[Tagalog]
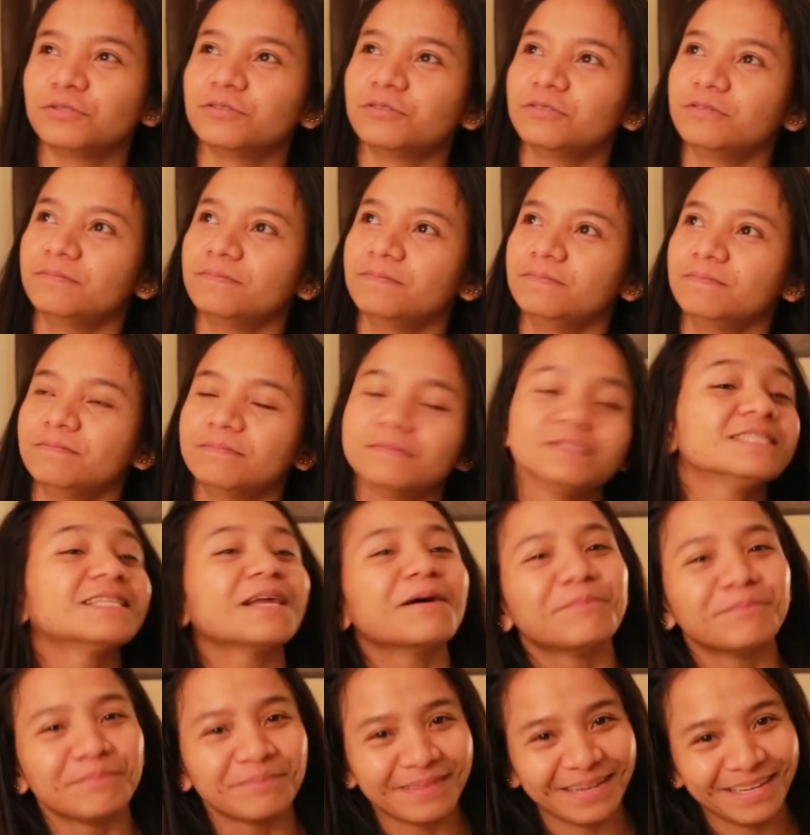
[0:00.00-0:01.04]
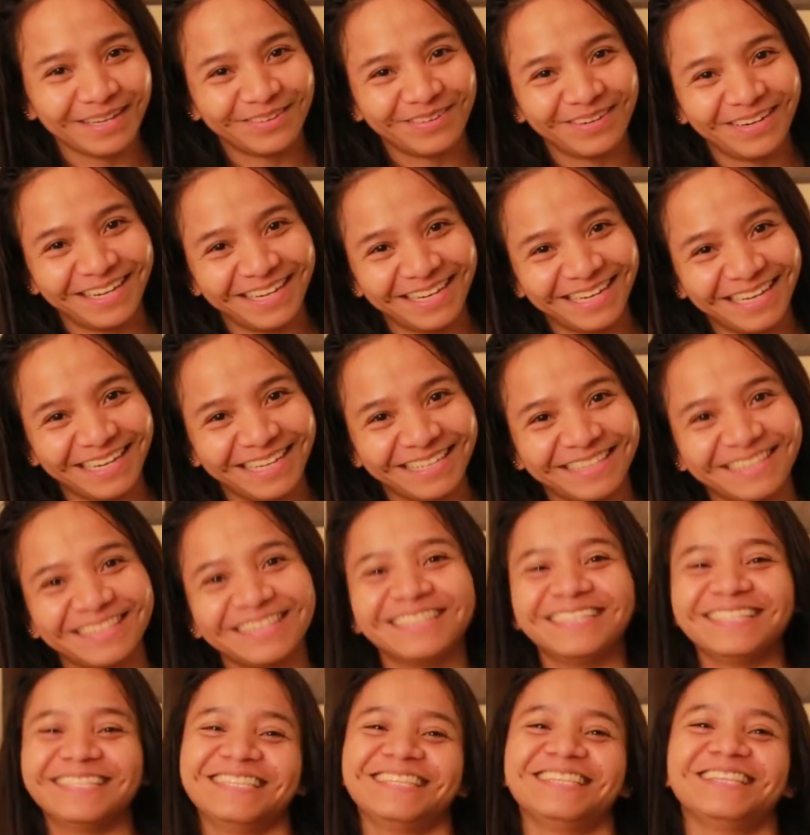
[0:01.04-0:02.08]
nun, tambay ulit.
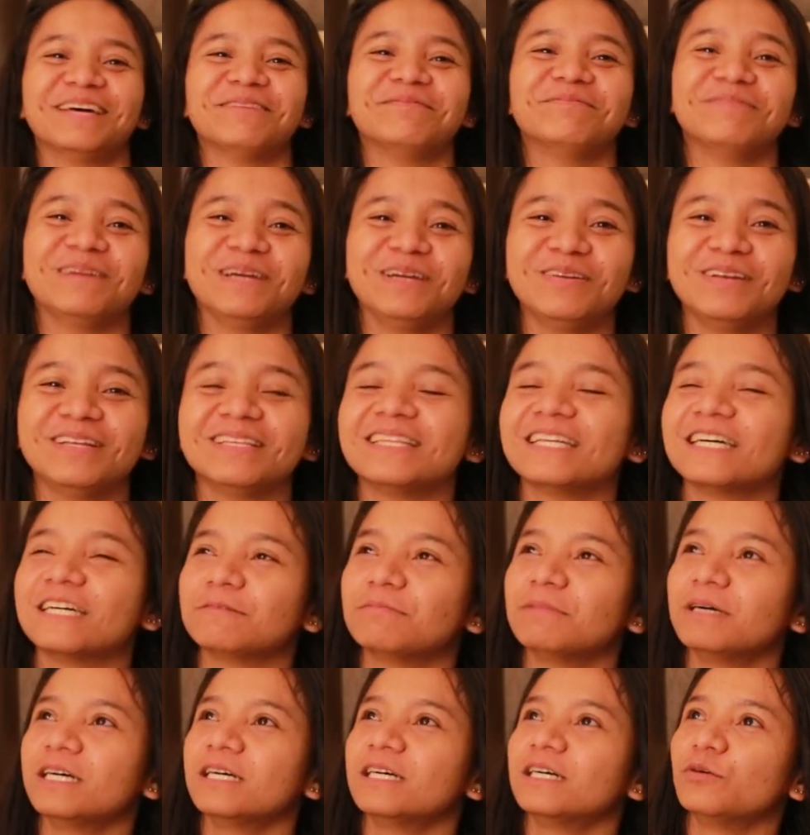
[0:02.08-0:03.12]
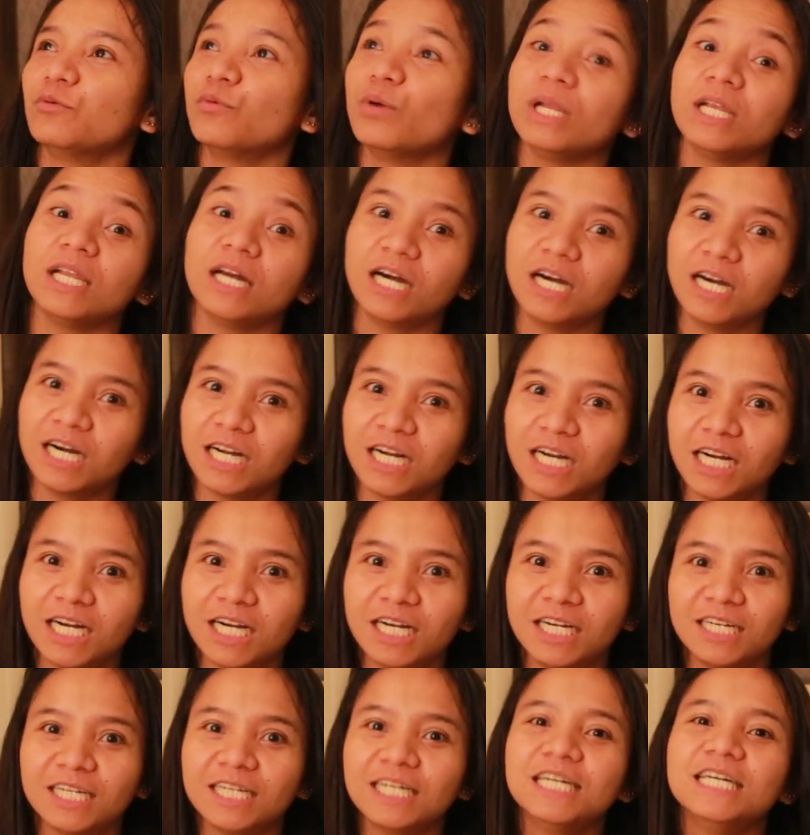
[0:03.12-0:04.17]
Tambay ulit ng mga 1 hour.
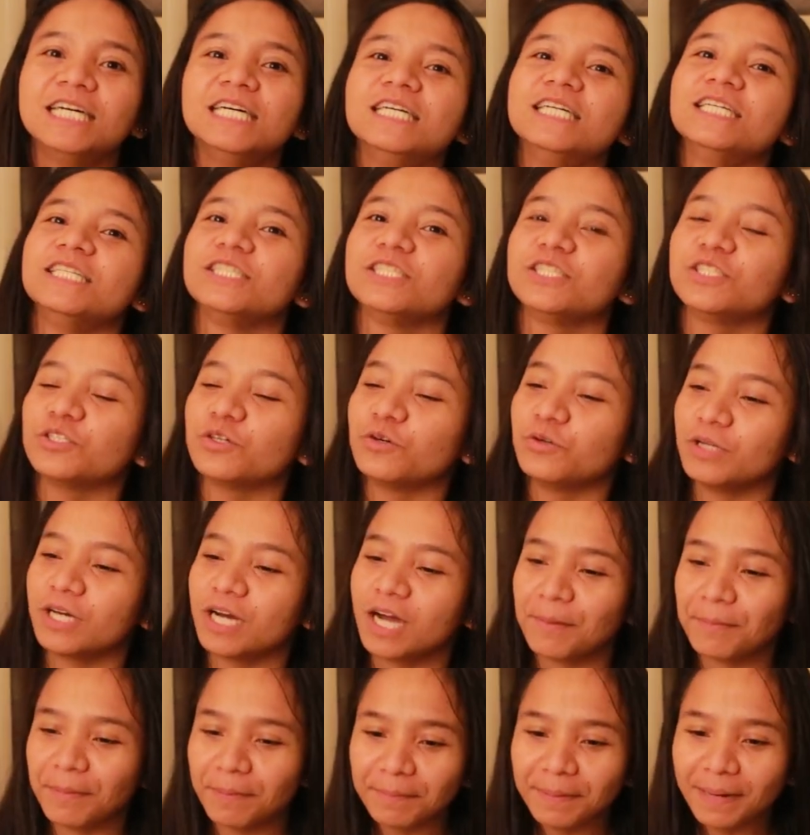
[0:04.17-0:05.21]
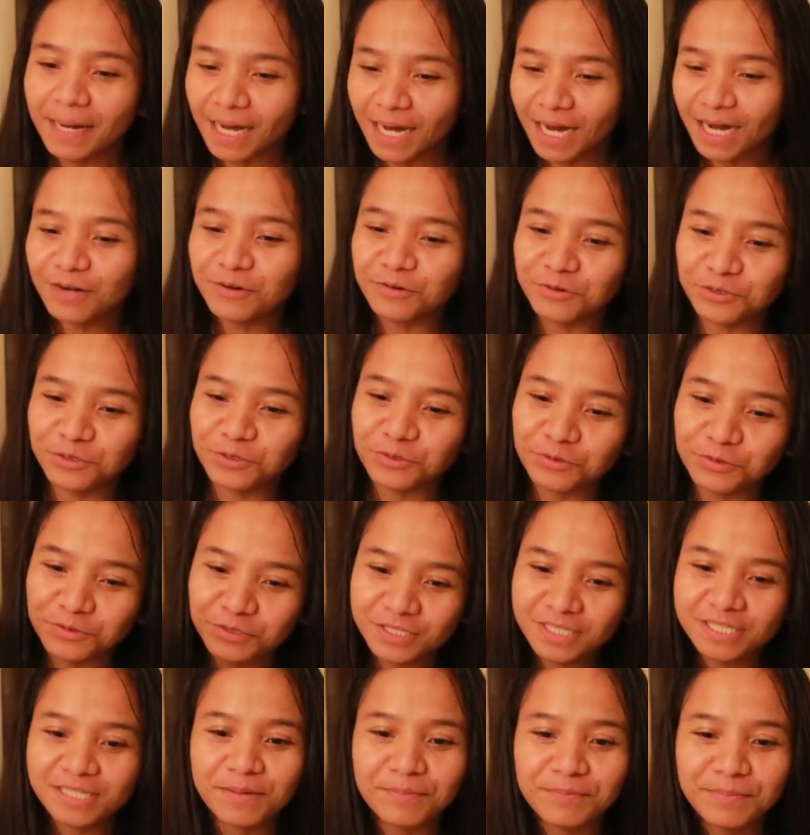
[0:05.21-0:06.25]
So, nakababa ako
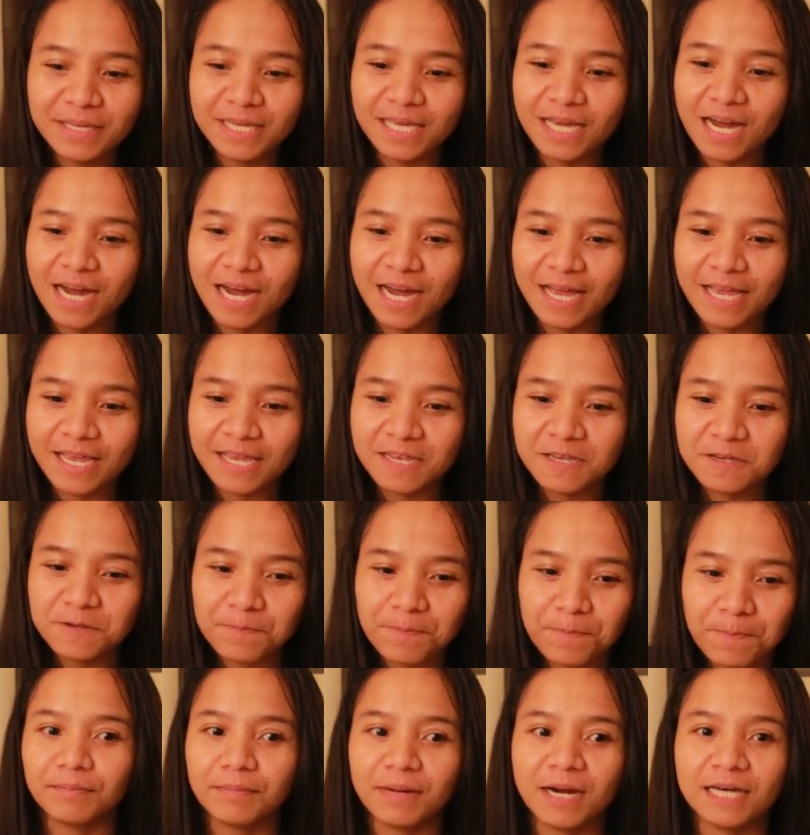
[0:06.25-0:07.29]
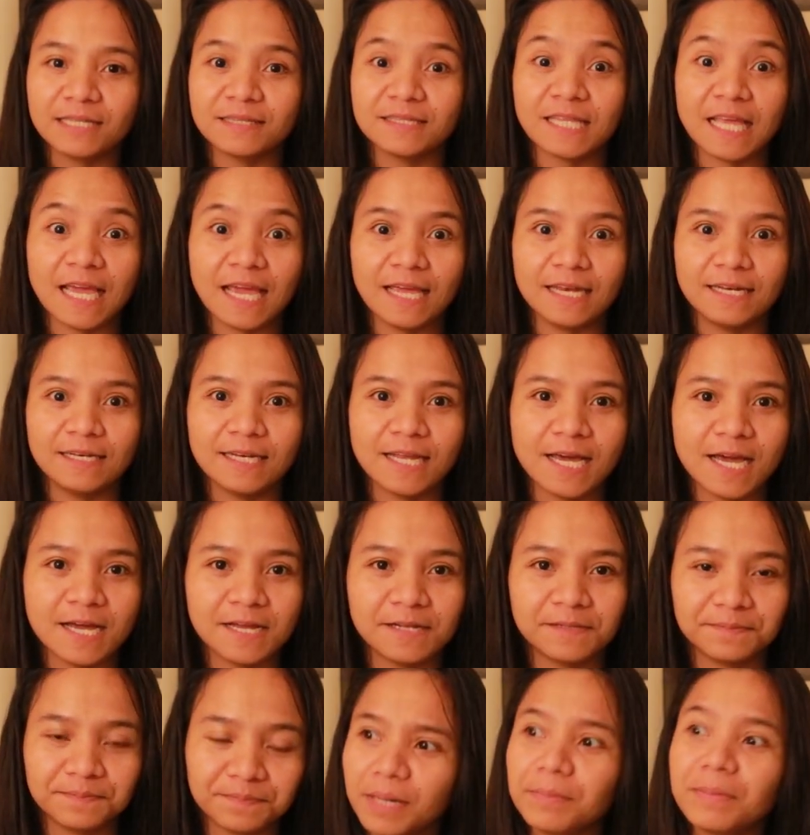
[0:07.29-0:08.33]
doon sa BI, mga 10
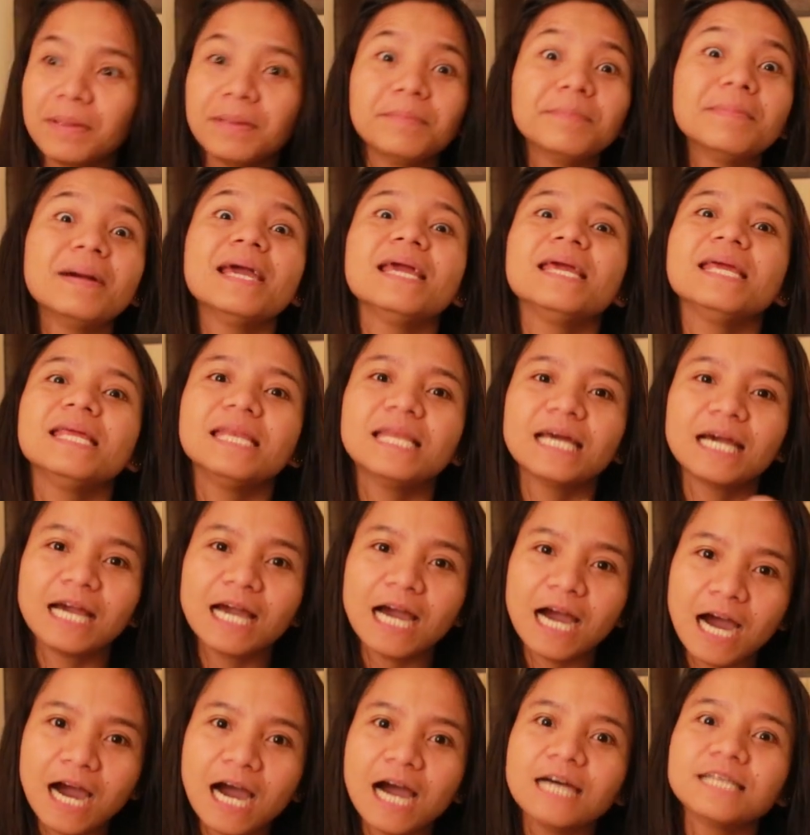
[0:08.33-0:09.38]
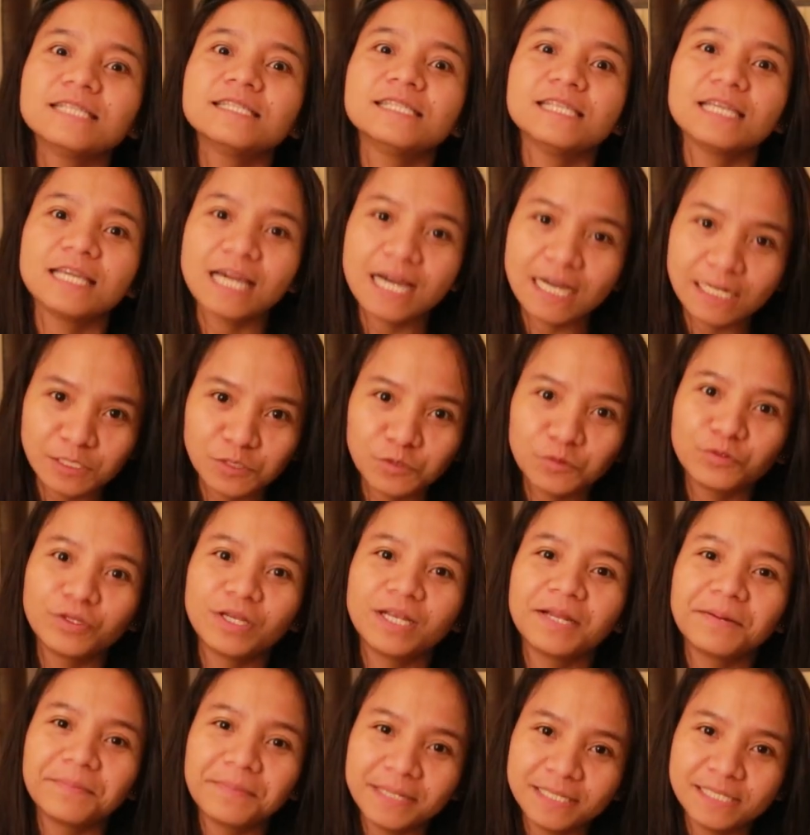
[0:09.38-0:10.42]
na. May may nag-aasikaso na
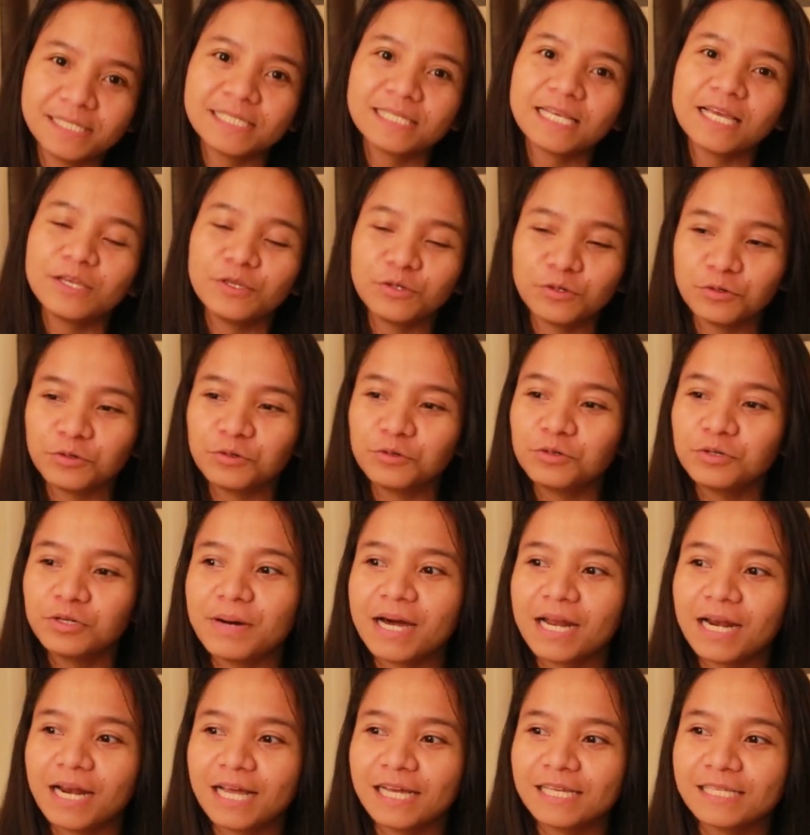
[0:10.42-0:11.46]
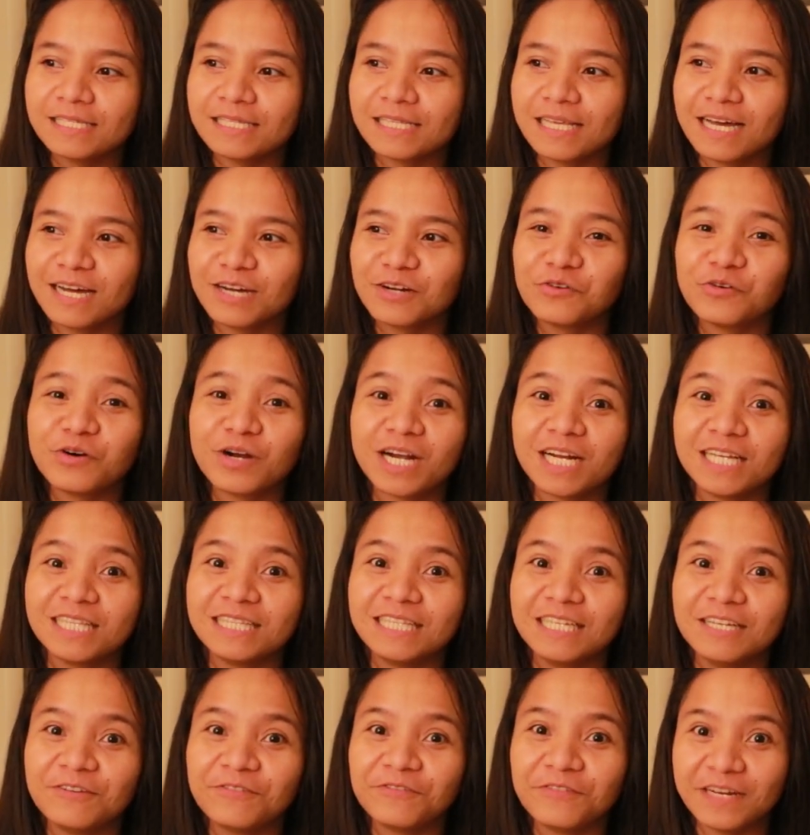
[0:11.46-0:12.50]
naman sa'yo para sa
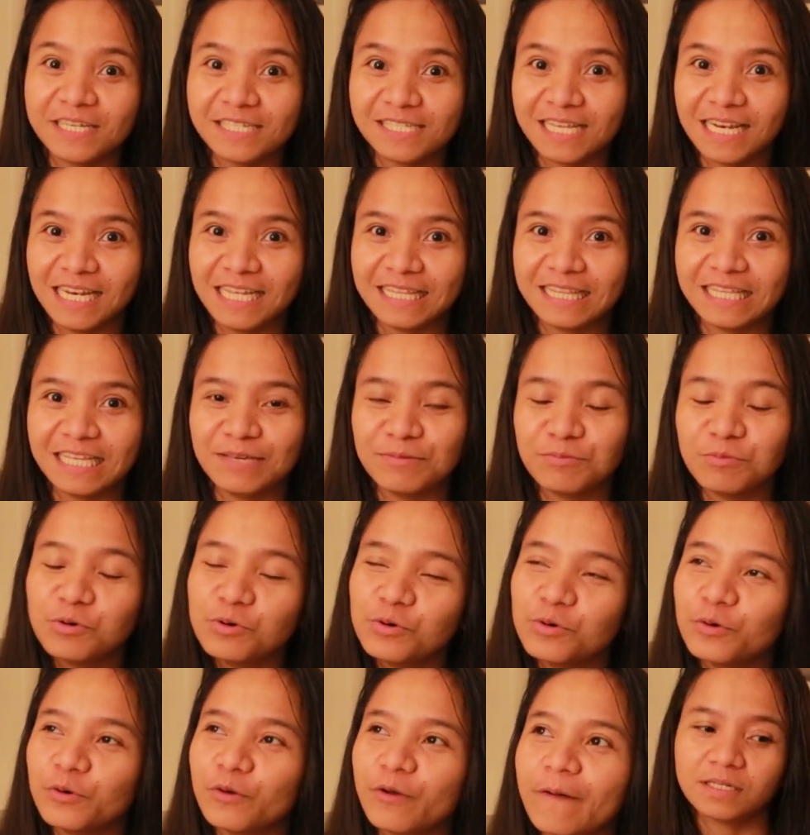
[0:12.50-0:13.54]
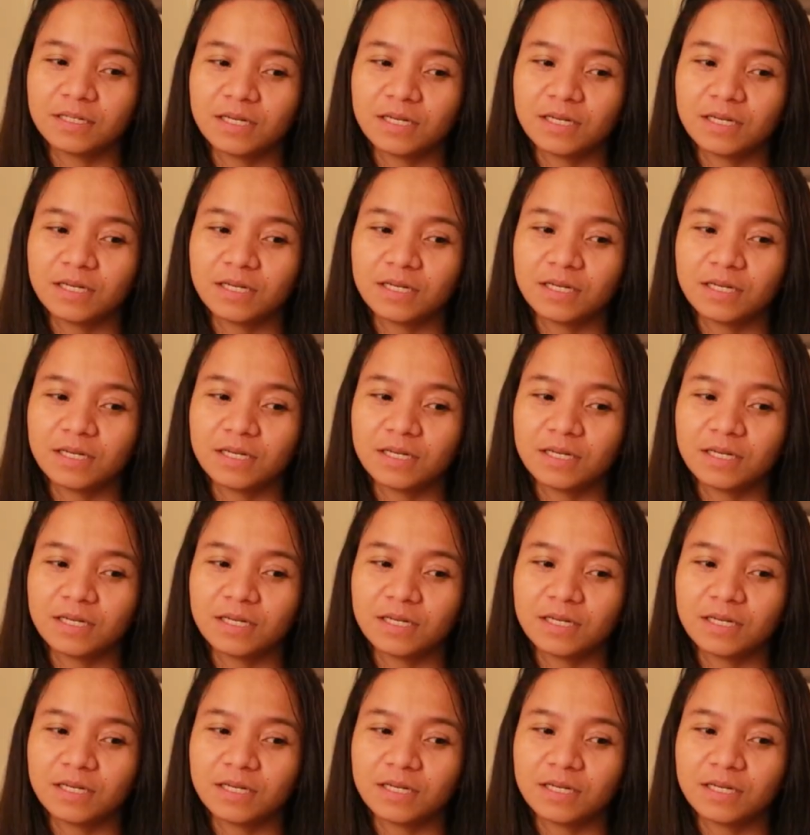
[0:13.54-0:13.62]
quarantine facility mo